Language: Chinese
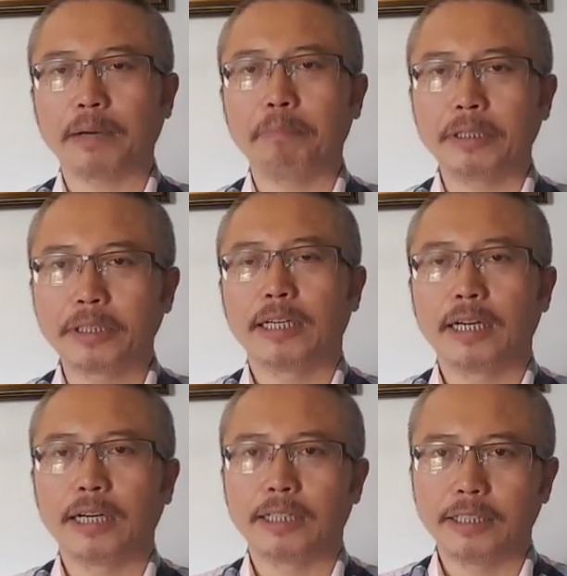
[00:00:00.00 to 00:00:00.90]
它本身
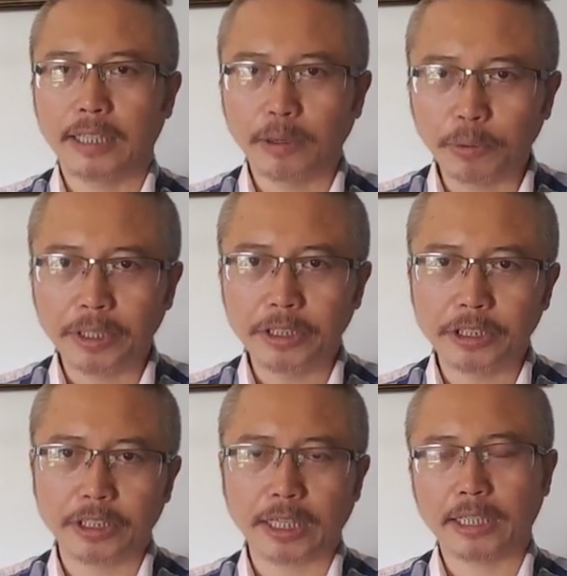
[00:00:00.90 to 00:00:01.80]
呃也会引
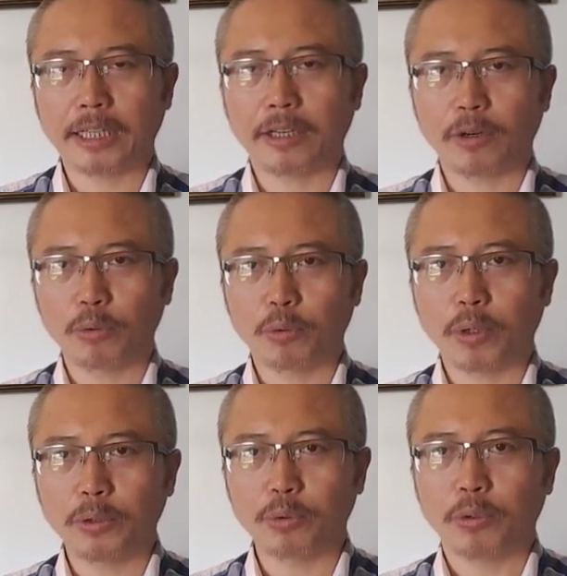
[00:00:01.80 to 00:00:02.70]
起大家的高度
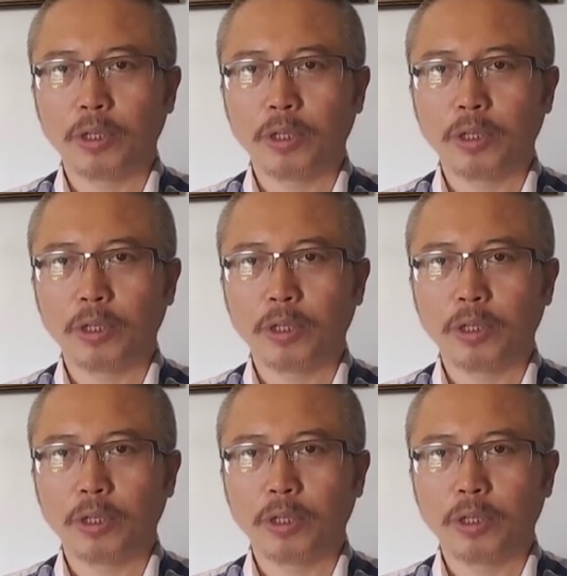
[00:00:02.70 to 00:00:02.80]
关注，